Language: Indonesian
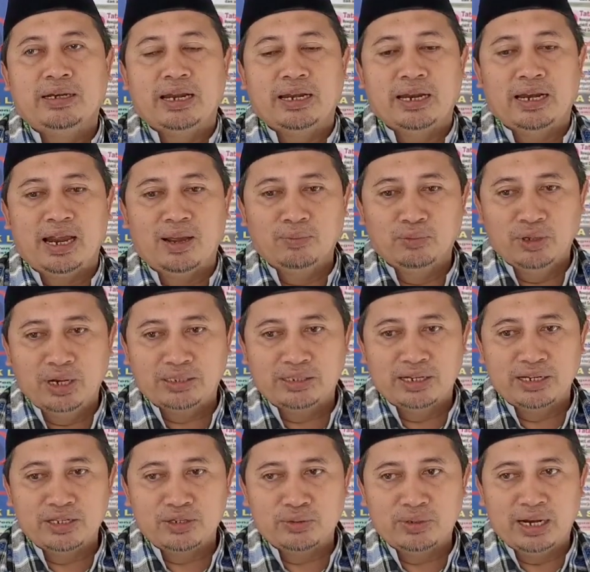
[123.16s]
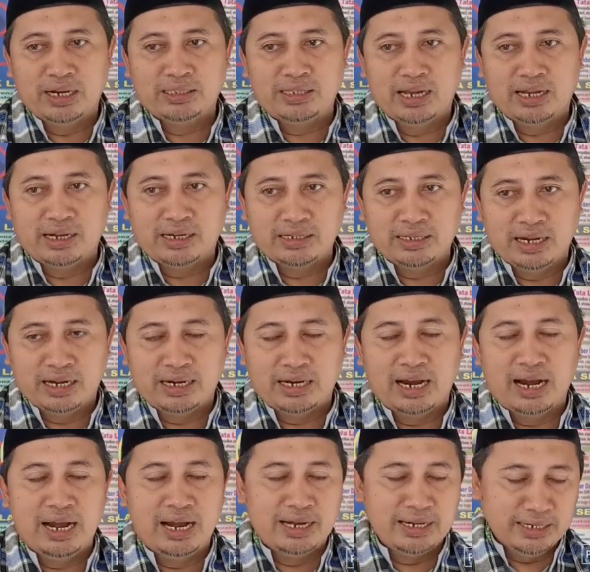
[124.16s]
Dan alhamdulillah tadi sudah kita
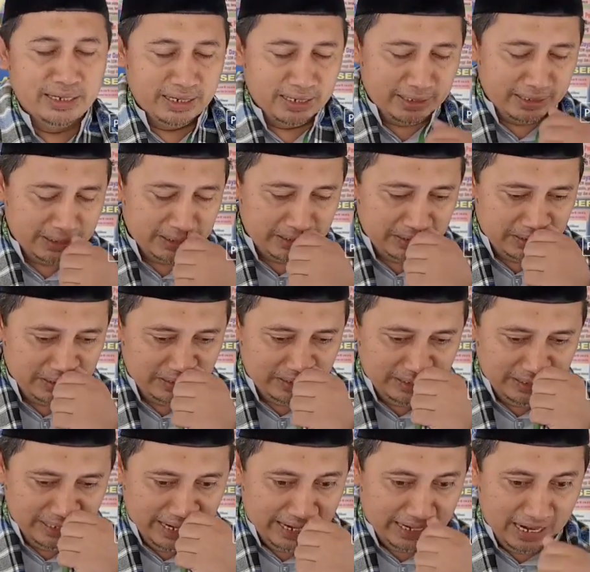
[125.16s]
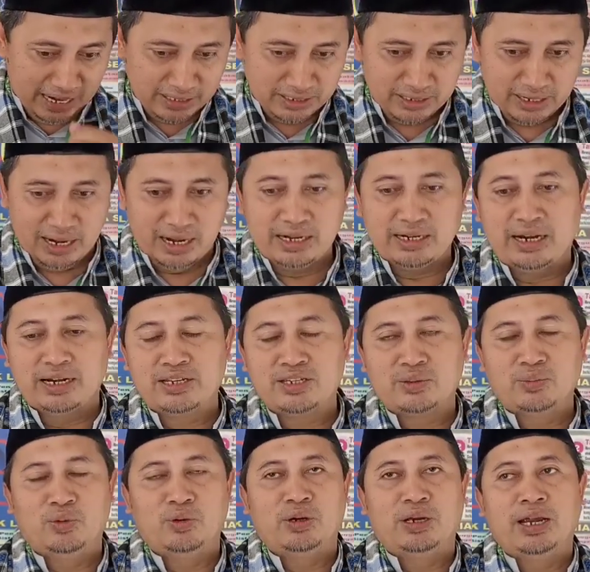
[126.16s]
kerjakan dan eh, dengan lancar dan
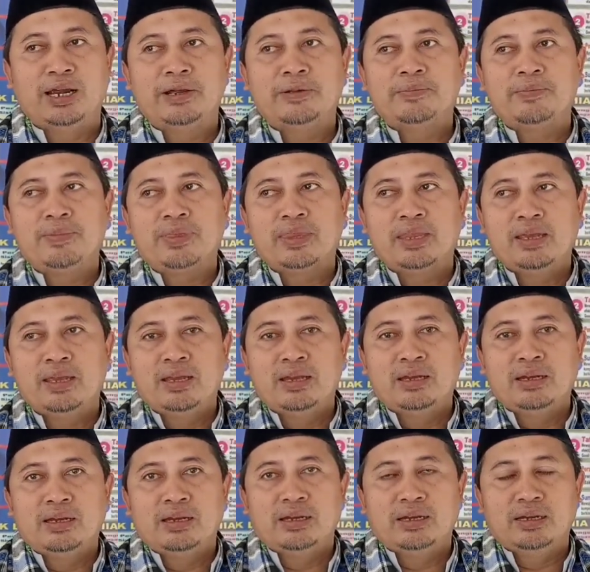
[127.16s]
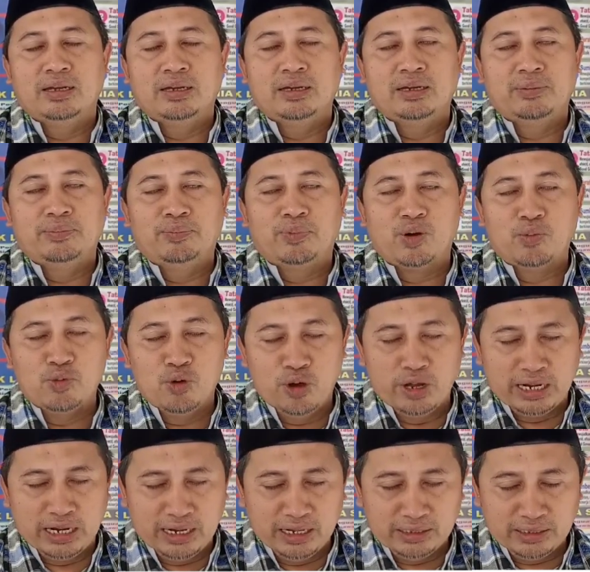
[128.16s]
semoga Eh,
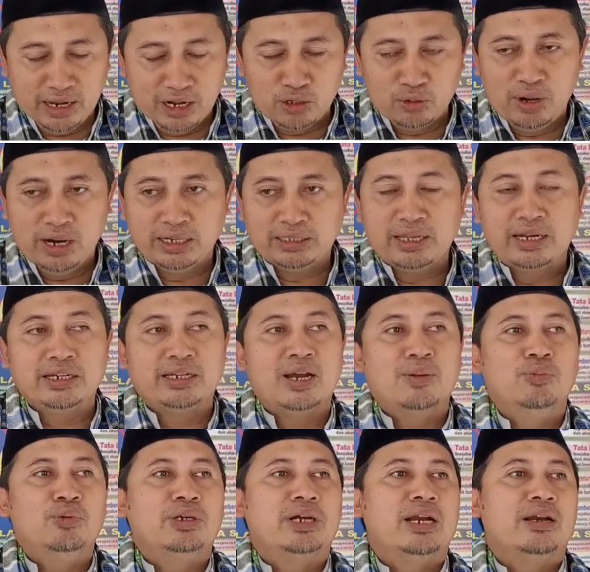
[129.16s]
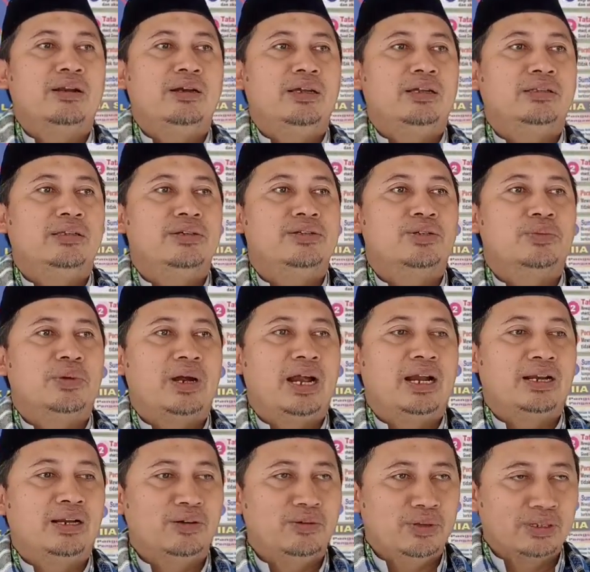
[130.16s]
permohonan kita, doa kita dikabulkan oleh Allah
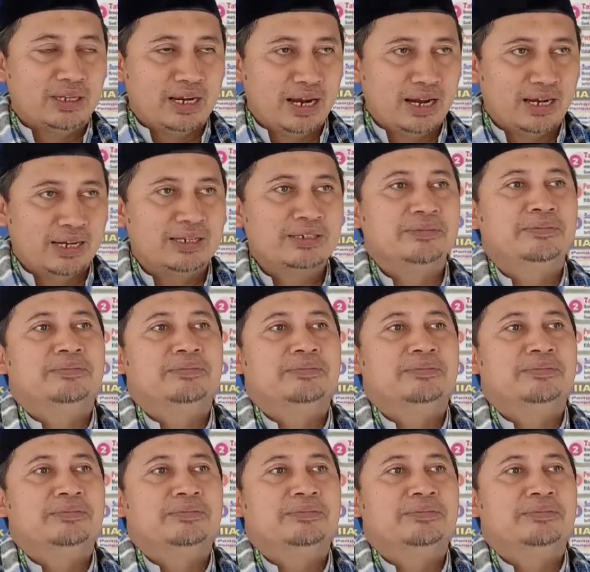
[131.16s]
Subhanahu wa taala.